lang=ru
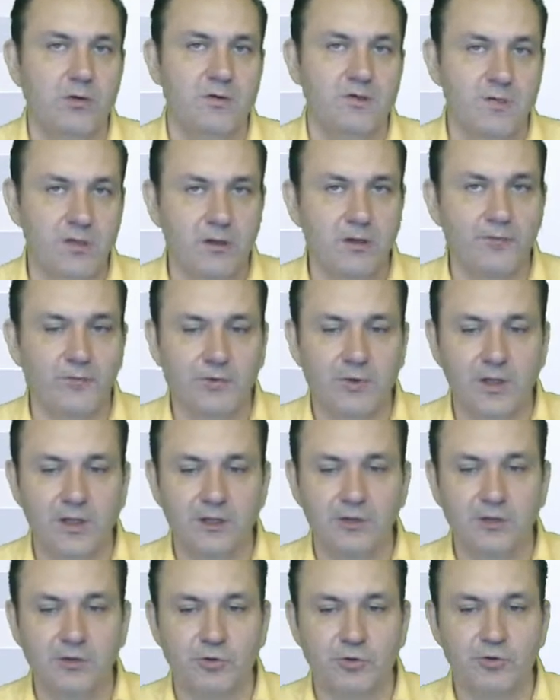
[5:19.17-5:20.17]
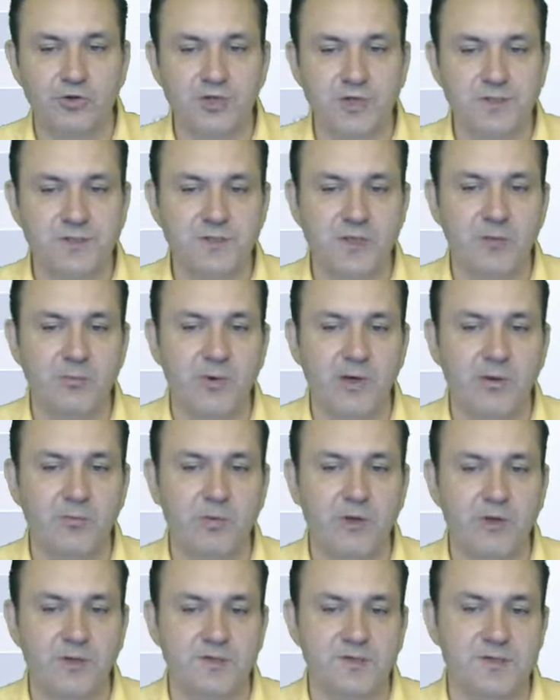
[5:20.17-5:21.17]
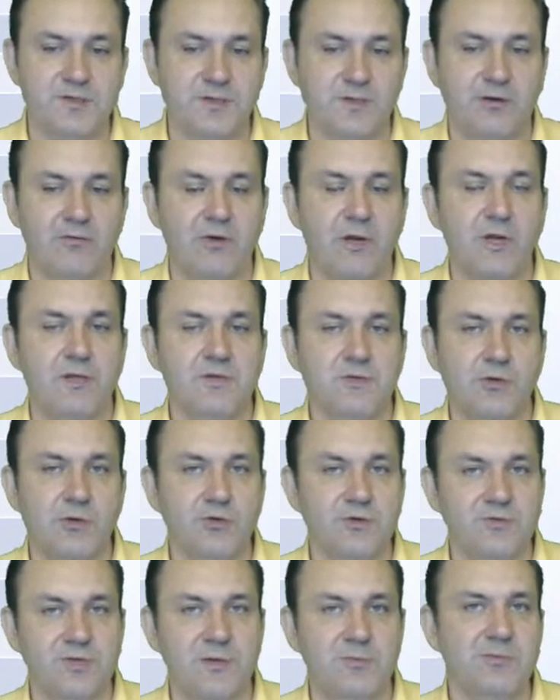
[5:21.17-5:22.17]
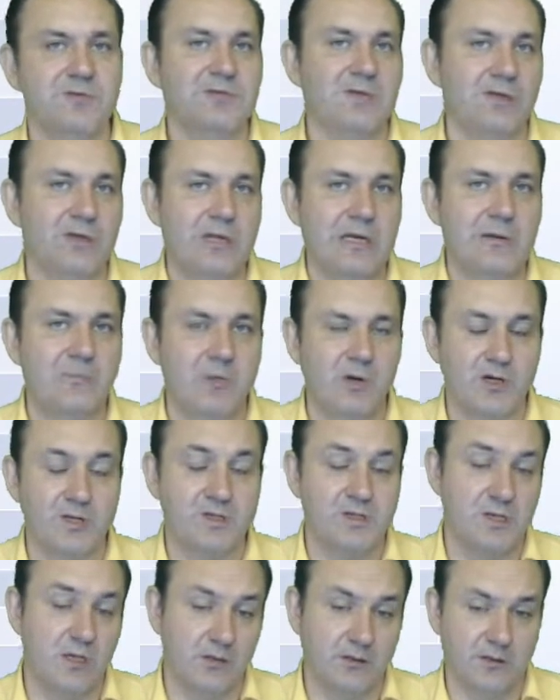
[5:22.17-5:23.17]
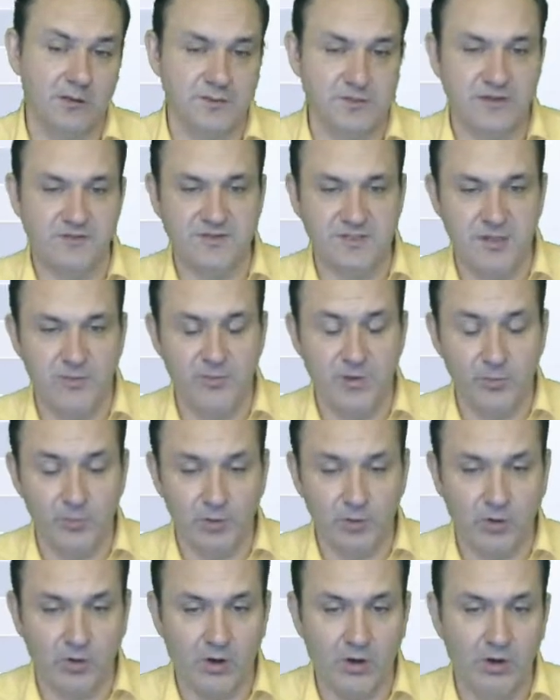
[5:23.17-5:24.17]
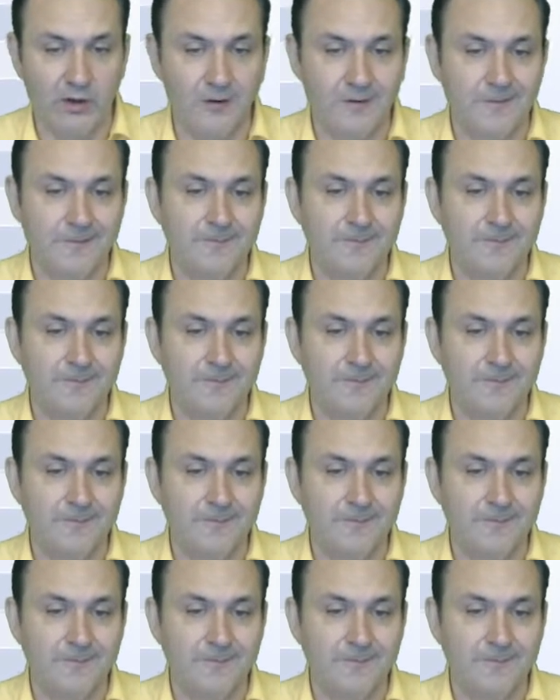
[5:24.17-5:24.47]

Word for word: тела вклада, то чистая прибыль составляет 173%. Совсем неплохо.